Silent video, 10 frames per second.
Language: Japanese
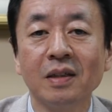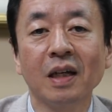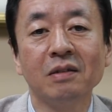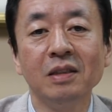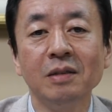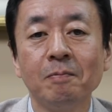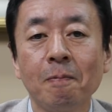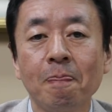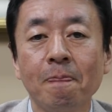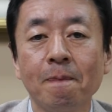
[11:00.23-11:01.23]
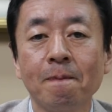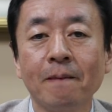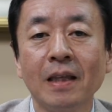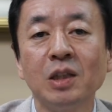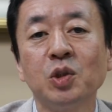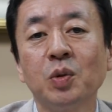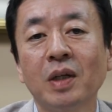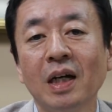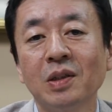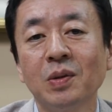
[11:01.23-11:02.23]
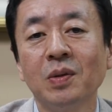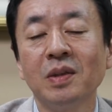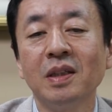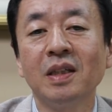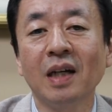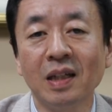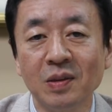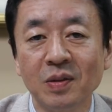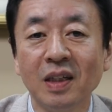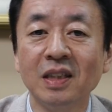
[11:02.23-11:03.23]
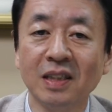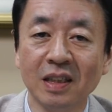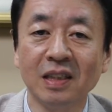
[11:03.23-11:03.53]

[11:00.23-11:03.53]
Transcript: 逆に天上界の光の天使た